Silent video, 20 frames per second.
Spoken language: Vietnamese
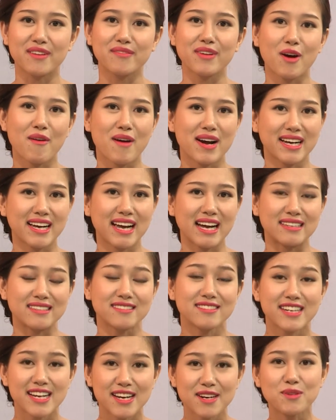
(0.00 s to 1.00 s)
và hoàn
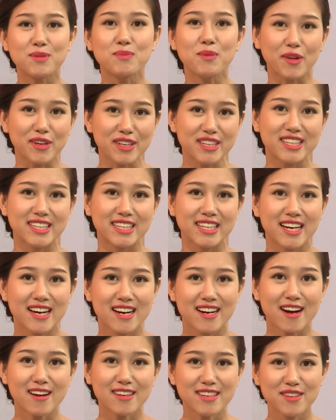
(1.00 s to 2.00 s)
cảnh riêng của mỗi người.
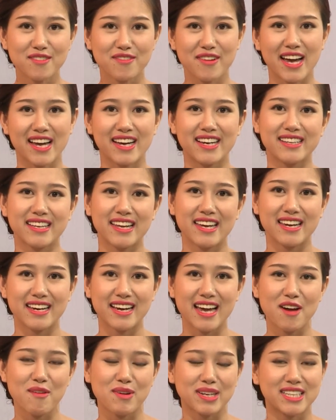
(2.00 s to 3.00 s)
Có như vậy thì
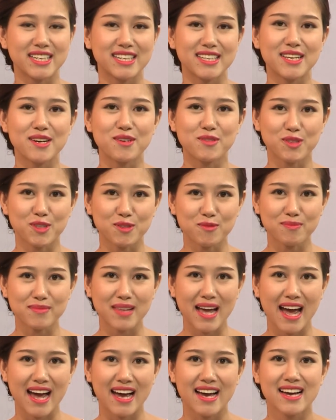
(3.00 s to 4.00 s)
kế hoạch chi tiêu của chúng
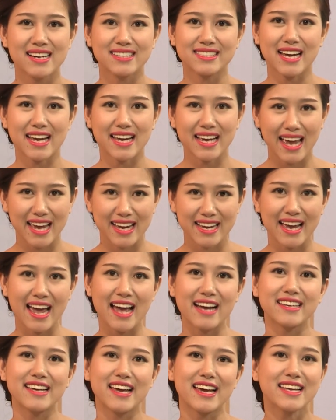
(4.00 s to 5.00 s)
ta sẽ ngày
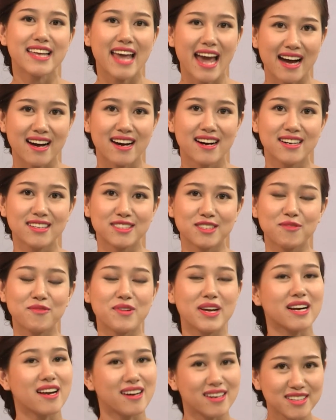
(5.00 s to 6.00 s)
càng dễ dàng hơn trong
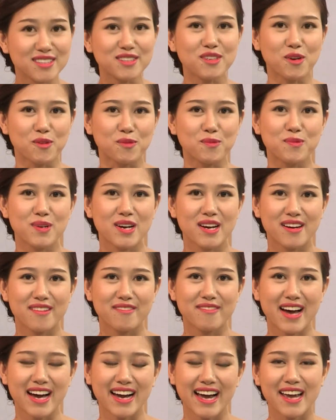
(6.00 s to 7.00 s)
việc là ứng dụng.
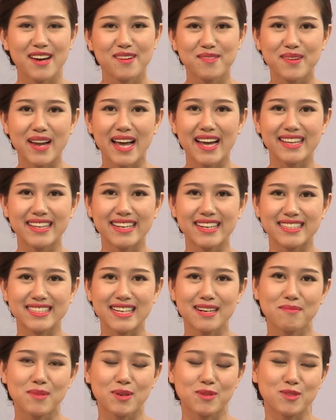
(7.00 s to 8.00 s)
Và ngày hôm nay thì
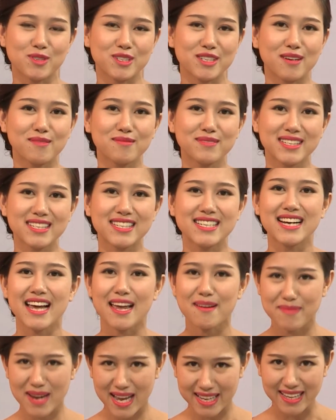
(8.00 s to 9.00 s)
sắc màu cuộc sống xin được
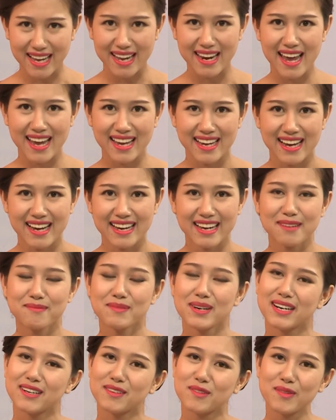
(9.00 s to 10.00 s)
khép lại tại đây.
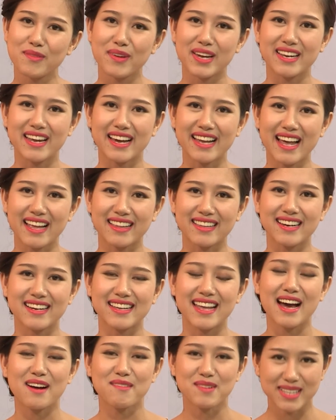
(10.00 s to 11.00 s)
Cảm ơn quý vị đã dành
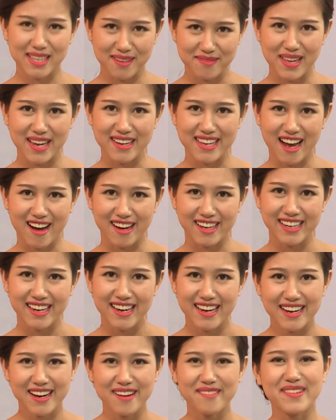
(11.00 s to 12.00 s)
thời gian quan tâm theo dõi.
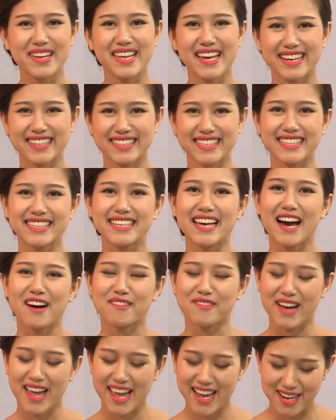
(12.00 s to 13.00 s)
Còn bây giờ xin
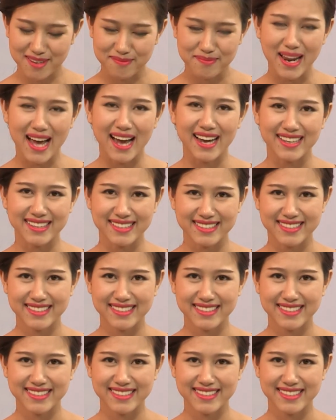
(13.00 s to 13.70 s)
chào và hẹn gặp lại.